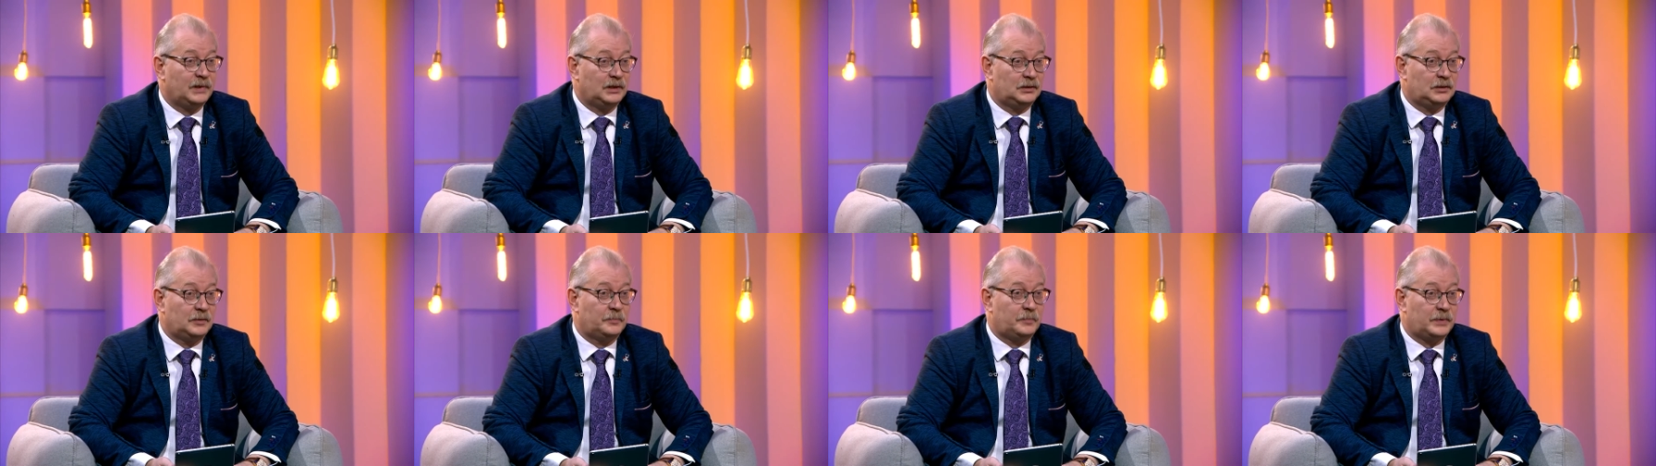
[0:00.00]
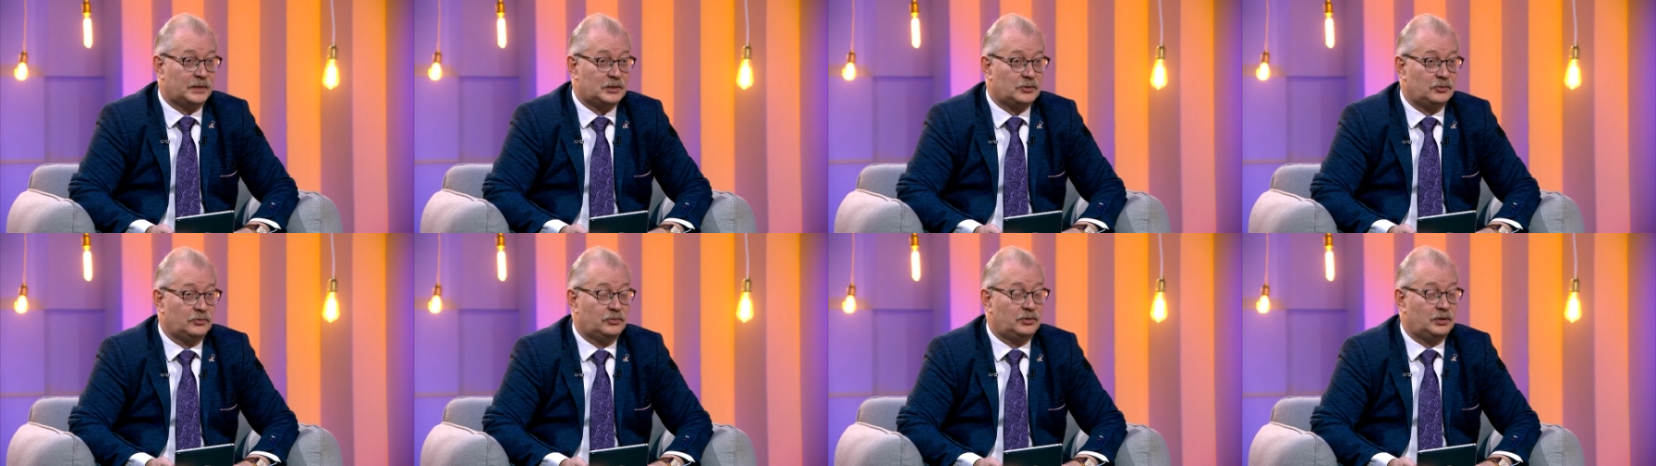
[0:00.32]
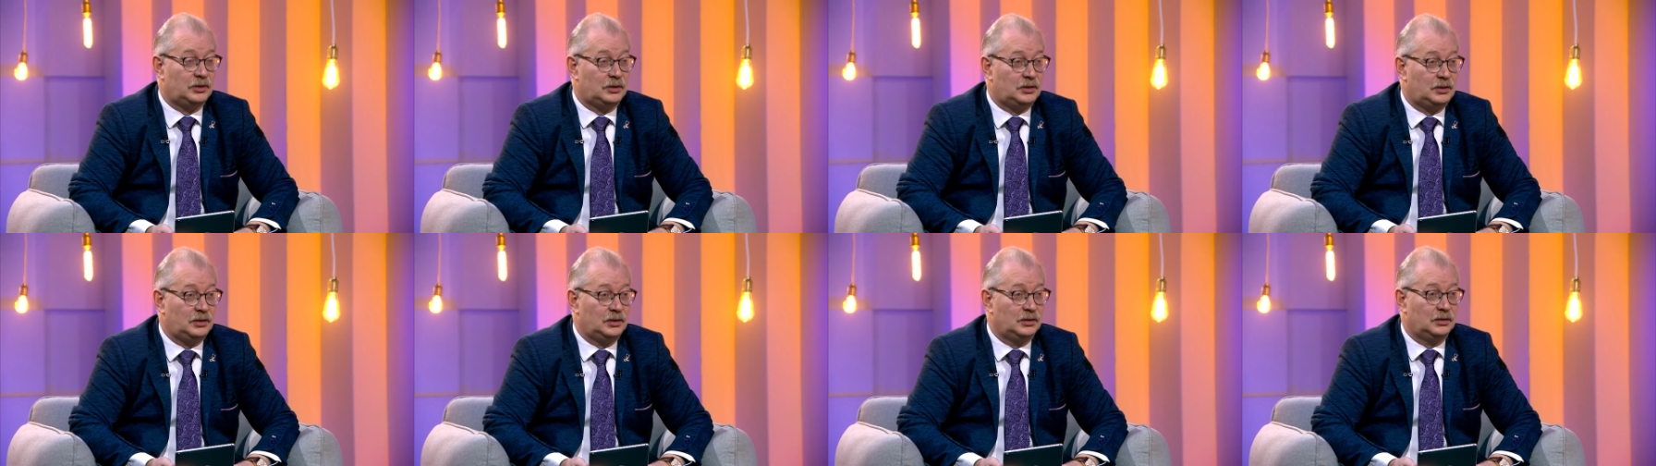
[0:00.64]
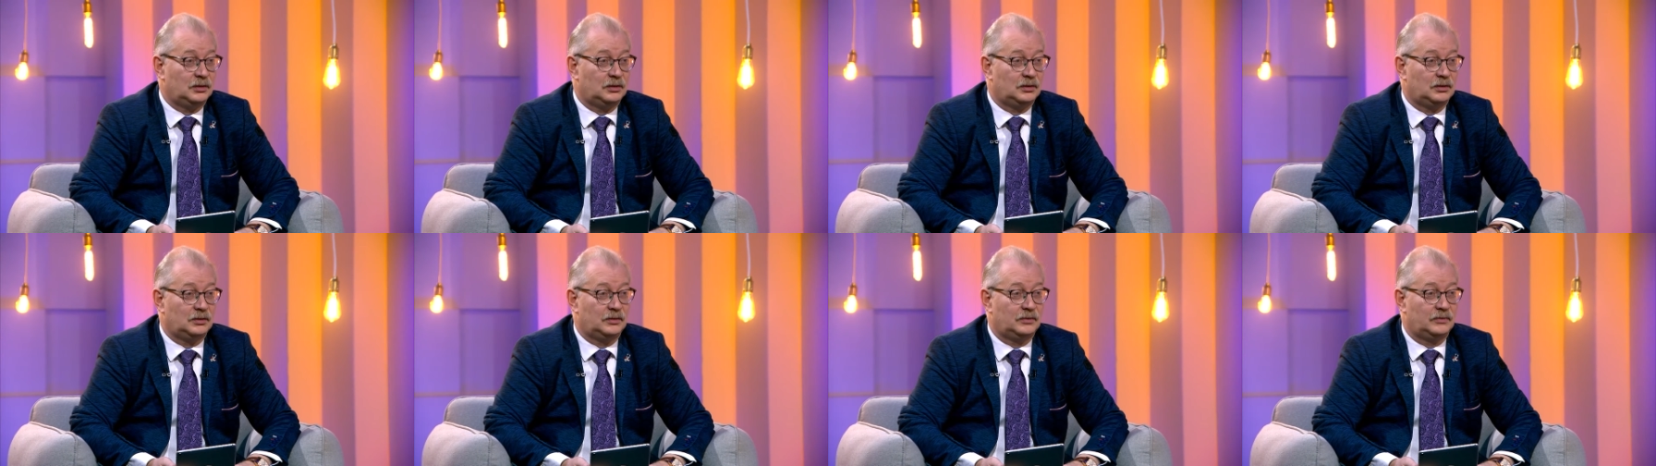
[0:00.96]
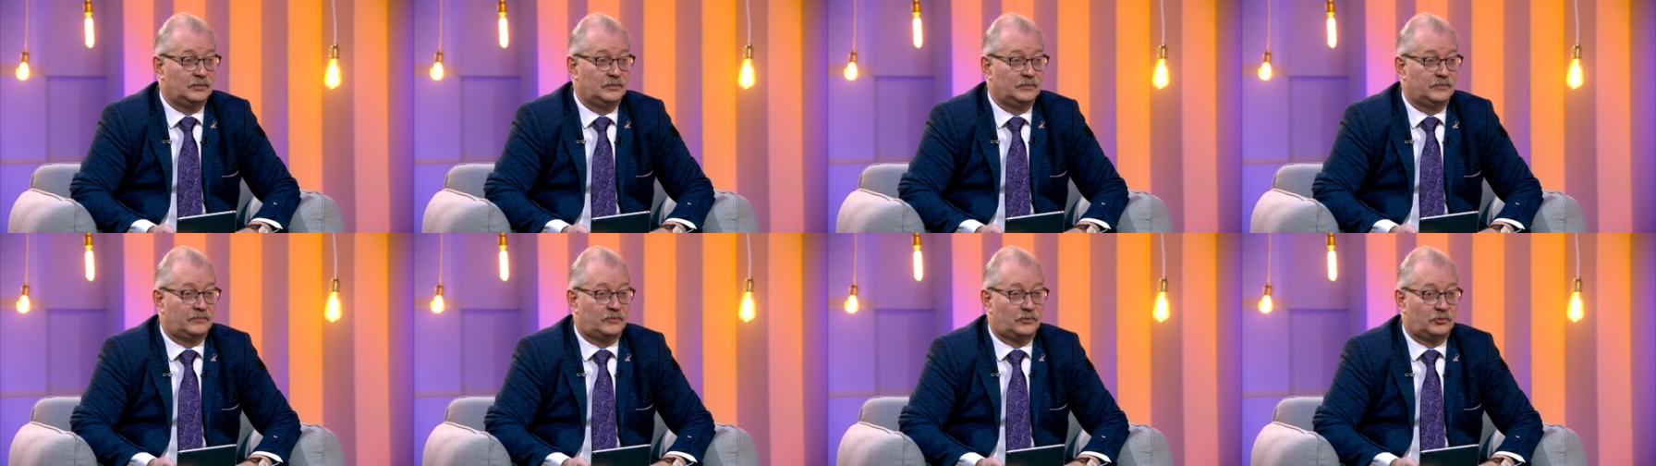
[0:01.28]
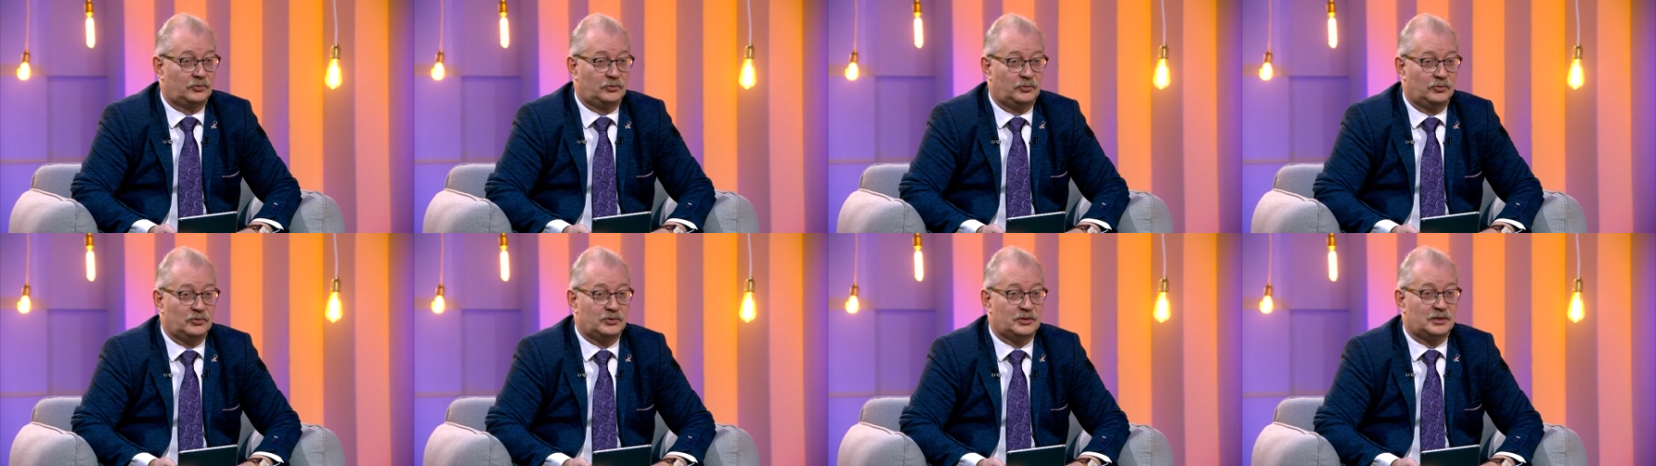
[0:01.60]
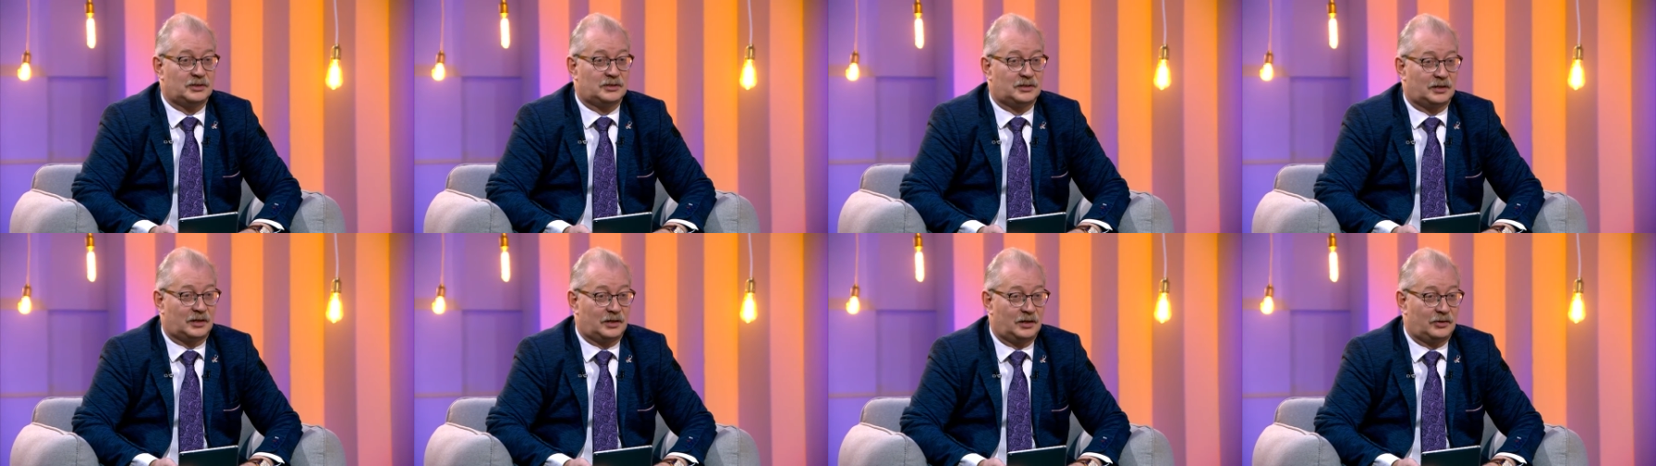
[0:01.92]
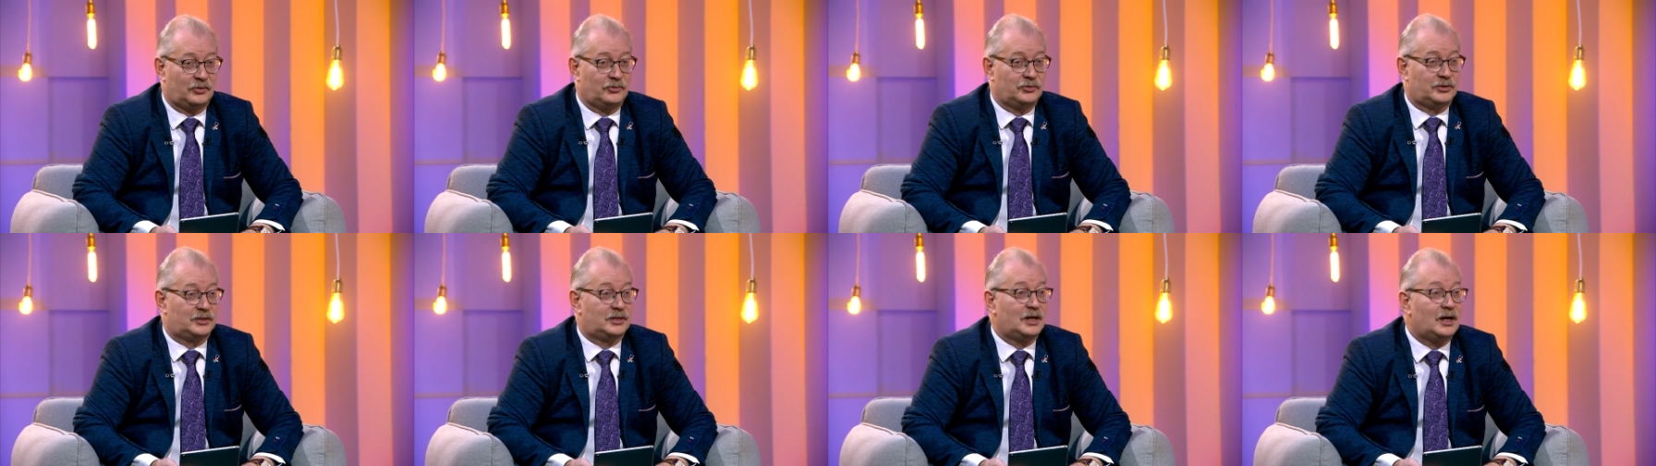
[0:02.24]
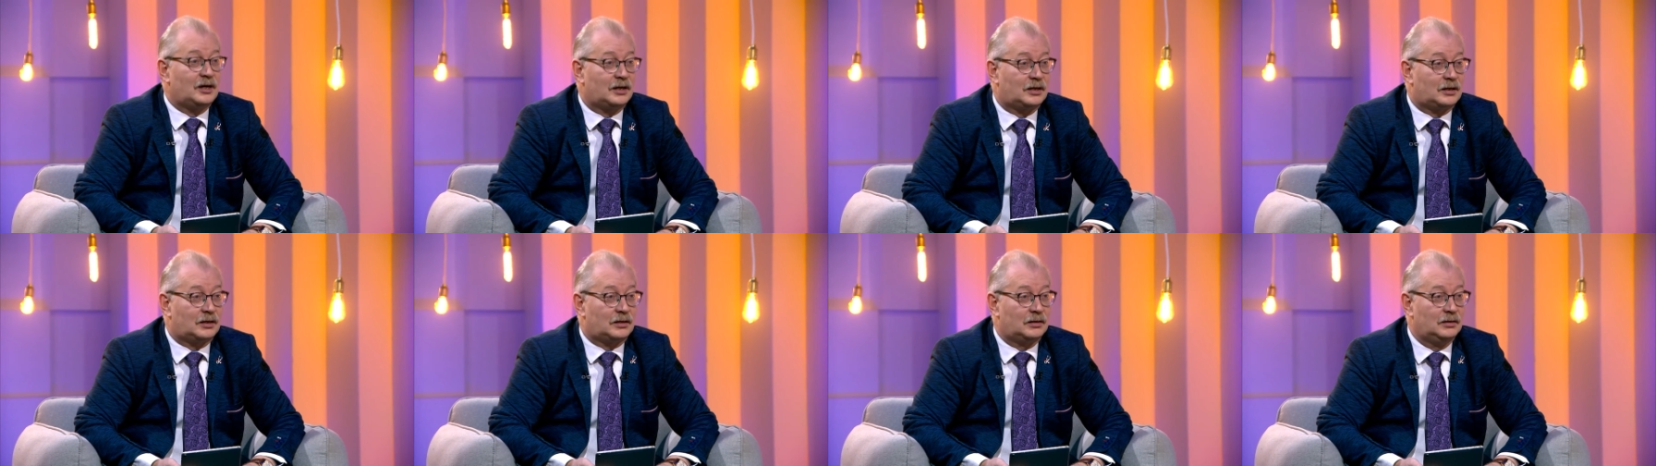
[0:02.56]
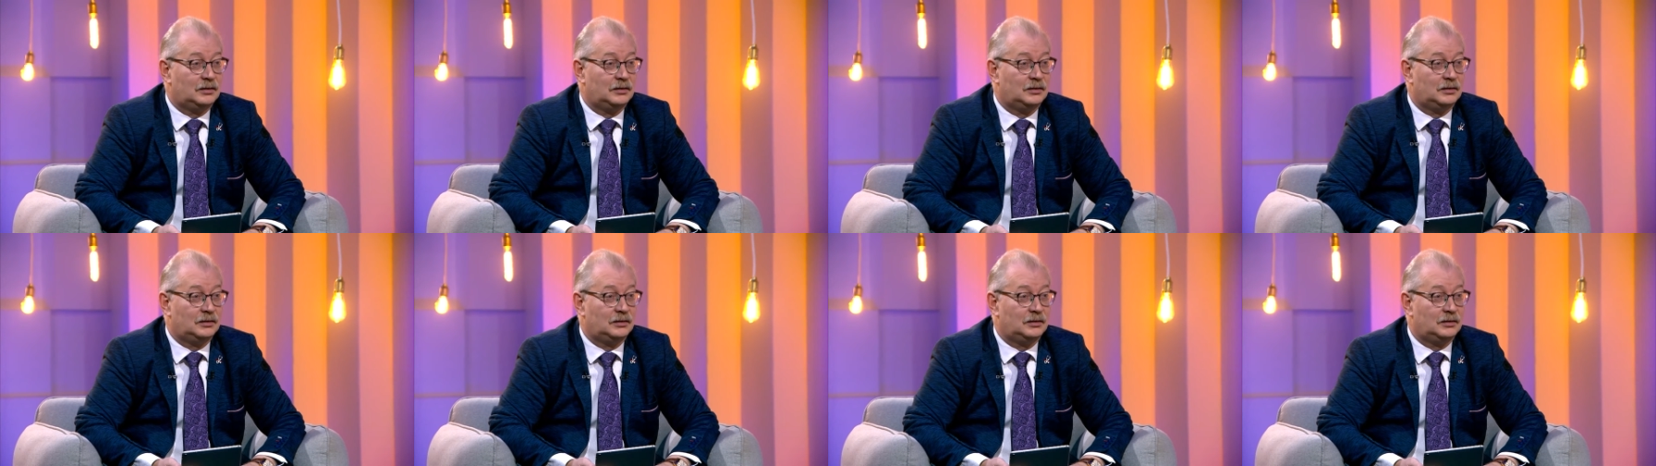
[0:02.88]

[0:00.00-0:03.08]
Это, по сути дела, фруктоза, сахароз, сахар